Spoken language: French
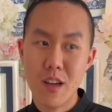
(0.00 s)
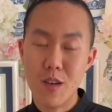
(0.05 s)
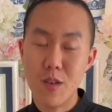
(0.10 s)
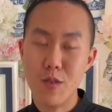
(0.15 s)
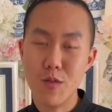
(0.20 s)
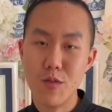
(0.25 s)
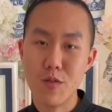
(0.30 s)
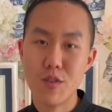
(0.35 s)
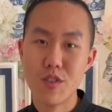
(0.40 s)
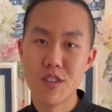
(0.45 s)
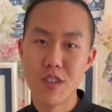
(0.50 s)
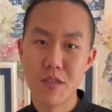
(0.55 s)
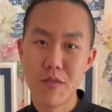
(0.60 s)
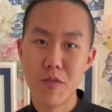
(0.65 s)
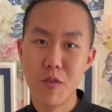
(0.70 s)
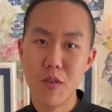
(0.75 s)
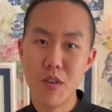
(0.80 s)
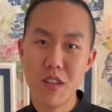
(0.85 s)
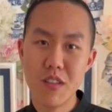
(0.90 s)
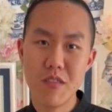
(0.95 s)
le chef
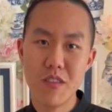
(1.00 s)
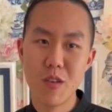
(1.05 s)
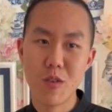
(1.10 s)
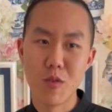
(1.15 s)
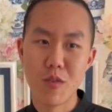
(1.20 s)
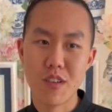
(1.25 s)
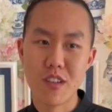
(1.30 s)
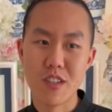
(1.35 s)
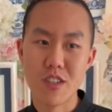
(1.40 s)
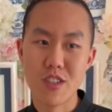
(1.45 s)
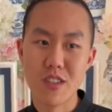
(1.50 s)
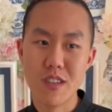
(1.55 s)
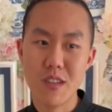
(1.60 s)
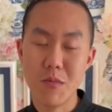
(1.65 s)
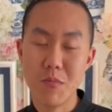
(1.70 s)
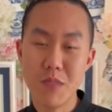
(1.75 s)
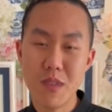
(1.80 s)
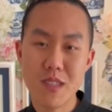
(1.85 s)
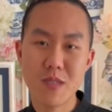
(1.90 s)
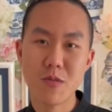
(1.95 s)
Olivier Rollinger
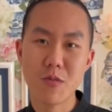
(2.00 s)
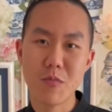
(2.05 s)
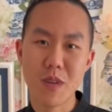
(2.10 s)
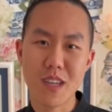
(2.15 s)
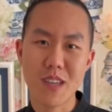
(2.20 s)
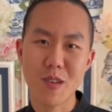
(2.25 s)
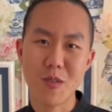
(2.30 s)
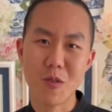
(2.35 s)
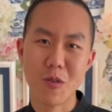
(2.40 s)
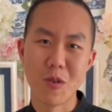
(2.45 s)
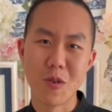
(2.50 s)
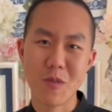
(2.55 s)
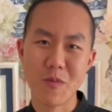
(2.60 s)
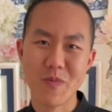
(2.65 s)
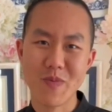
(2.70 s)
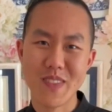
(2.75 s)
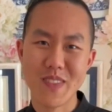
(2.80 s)
des Maisons Bricourt.